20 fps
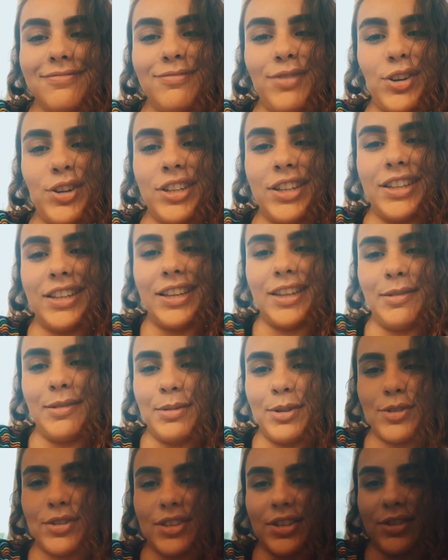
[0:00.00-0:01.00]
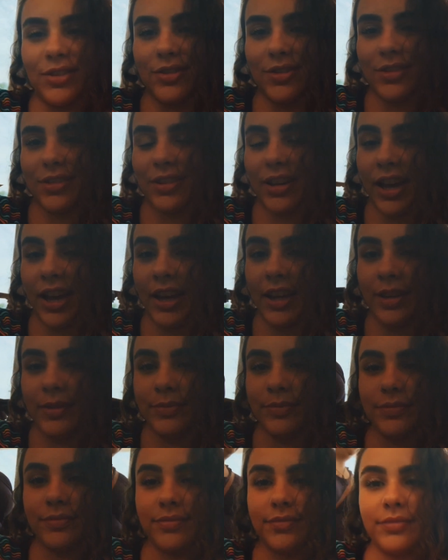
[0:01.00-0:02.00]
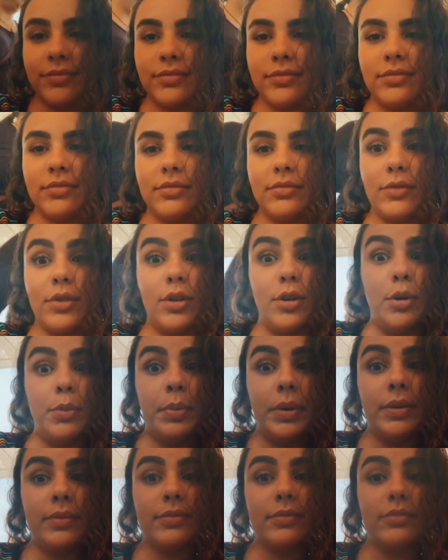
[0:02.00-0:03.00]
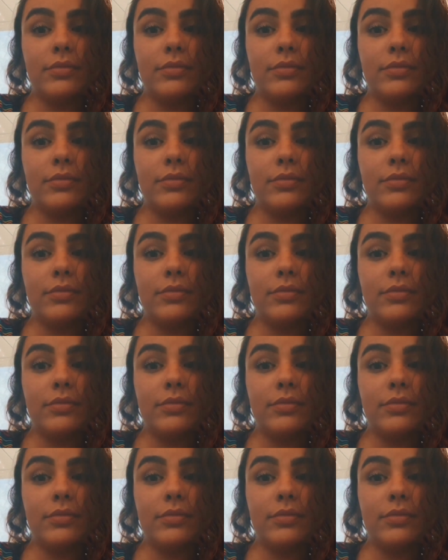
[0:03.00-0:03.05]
Bom dia, meus anjos. Ai. Opa.